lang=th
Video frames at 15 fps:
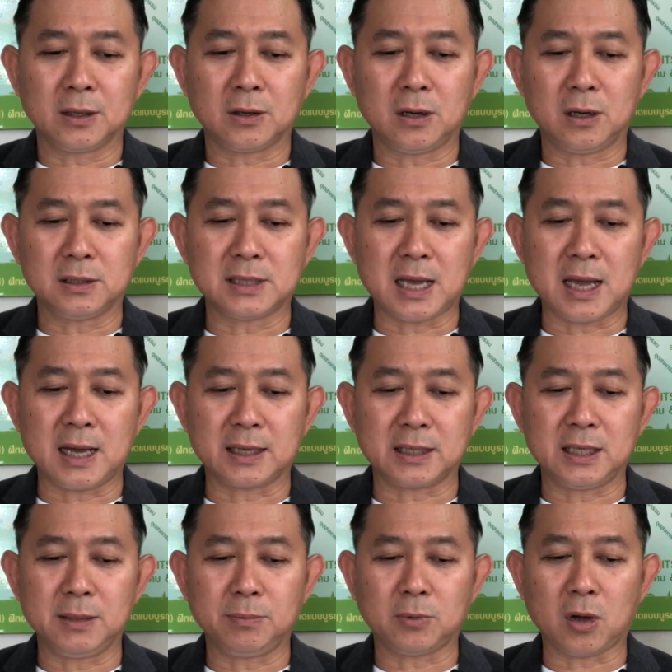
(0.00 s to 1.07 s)
ก็จากค
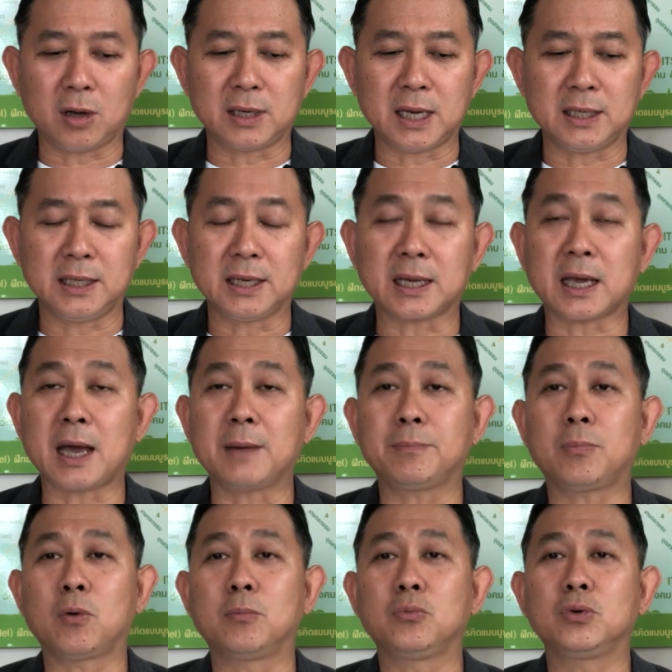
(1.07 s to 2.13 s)
ลิปก่อนหน้านี้นะครับ
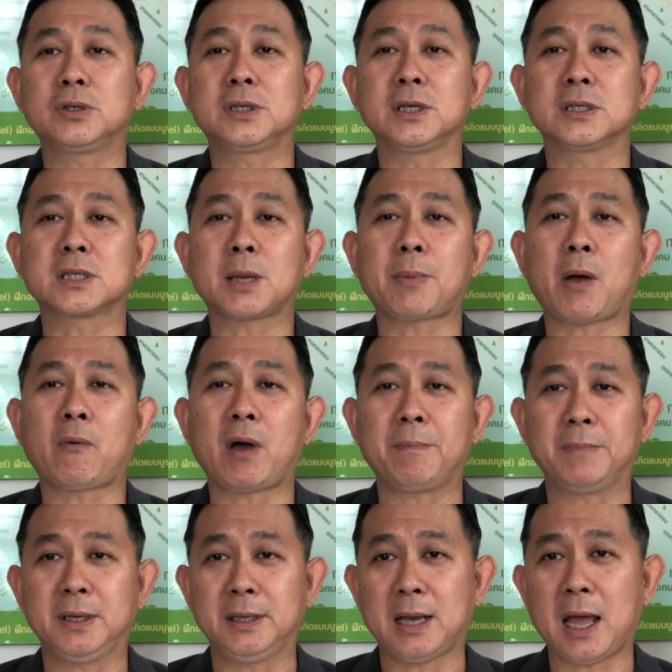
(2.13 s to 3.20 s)
ผมพูดถึงสภาวะ
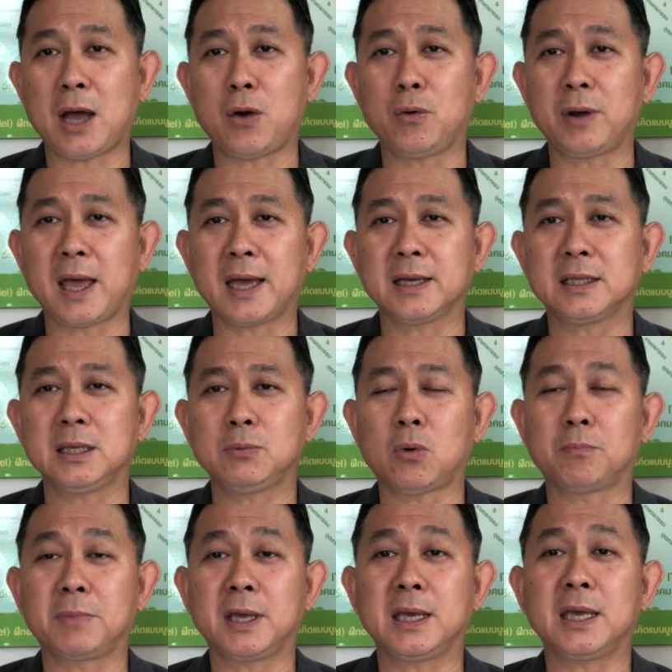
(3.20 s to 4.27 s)
เบิร์นเอานะที่ผม
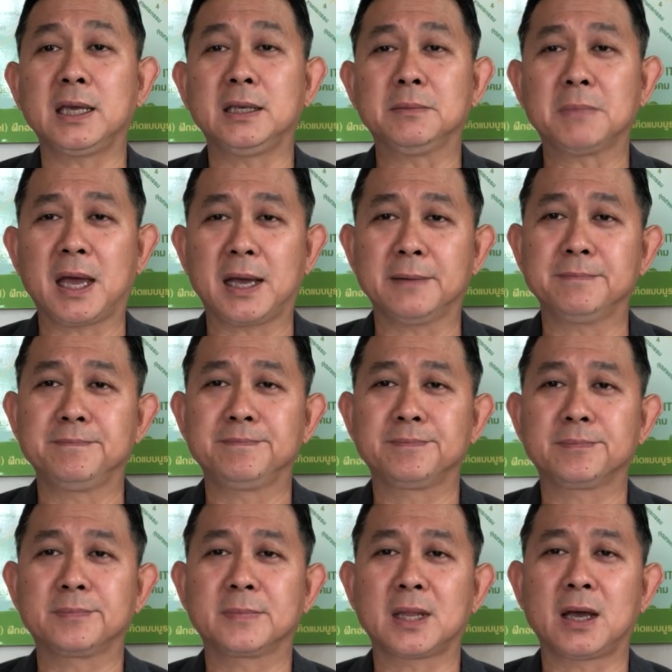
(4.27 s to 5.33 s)
ไปเห็นมา
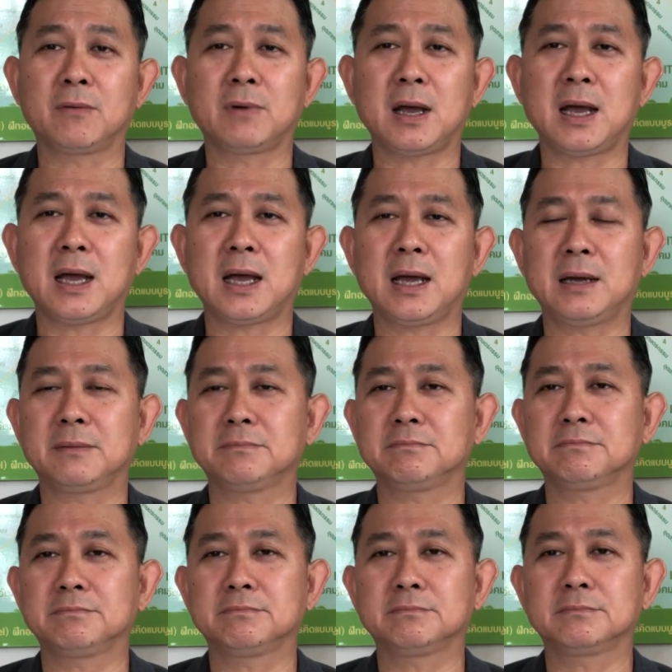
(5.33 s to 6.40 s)
นะว่า
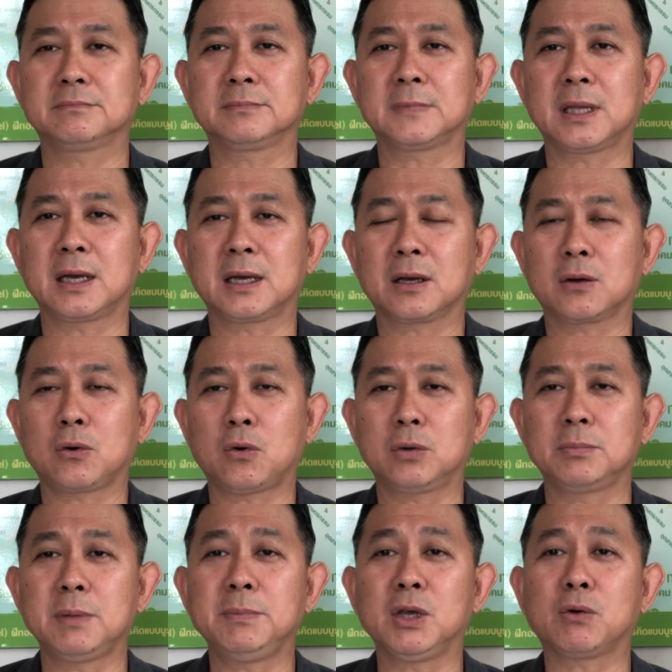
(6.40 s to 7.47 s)
นะคน
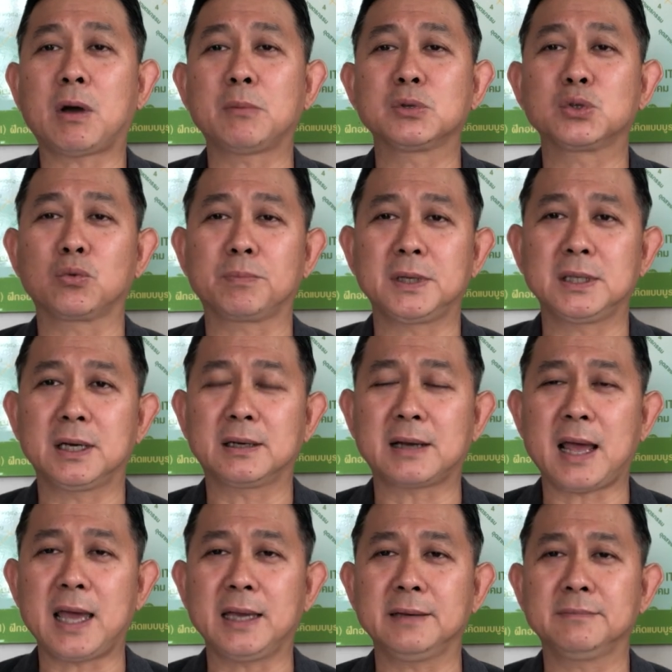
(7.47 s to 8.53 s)
ไม่มีความสุขเป็นอย่าง
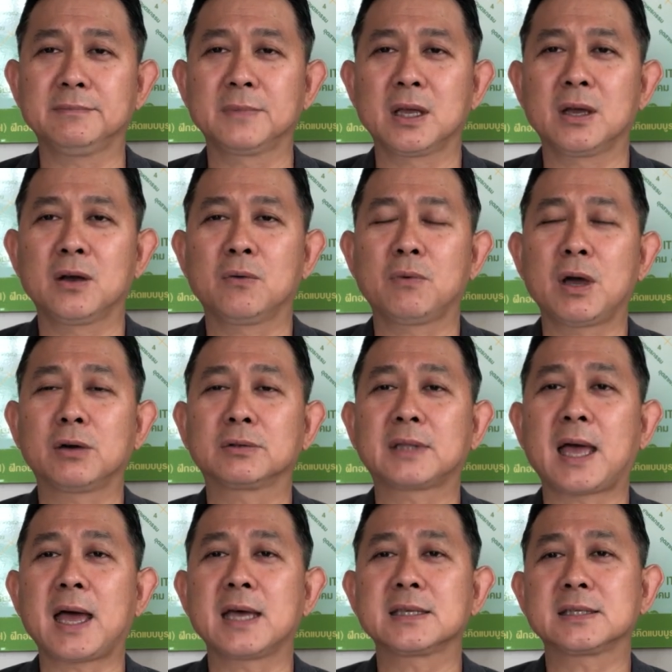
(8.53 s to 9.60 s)
ไร แวว
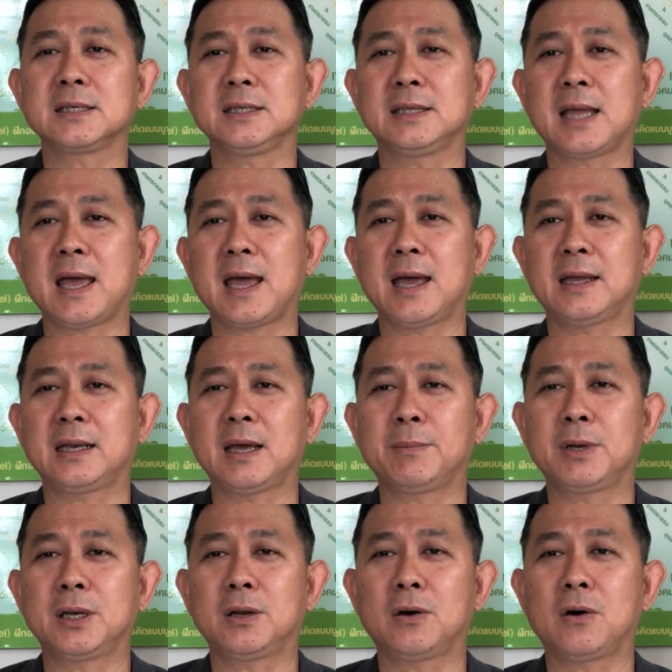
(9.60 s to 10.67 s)
ตาสีหน้านะ
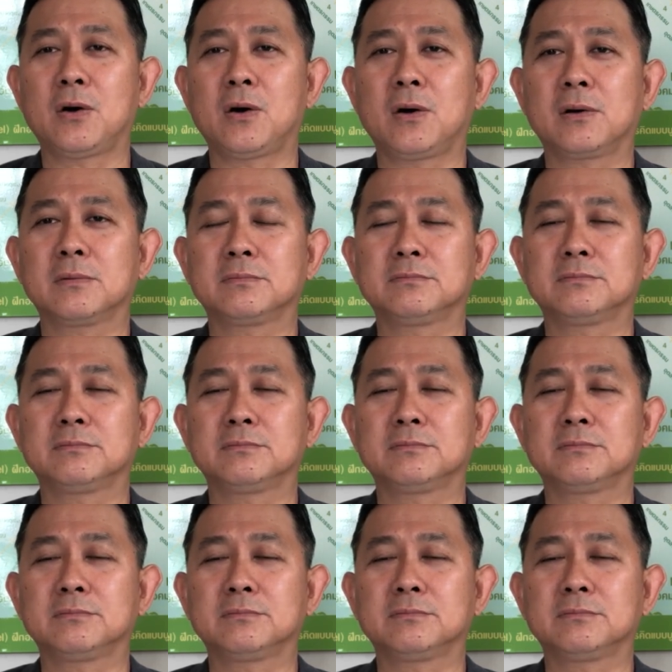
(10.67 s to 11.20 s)
มันออก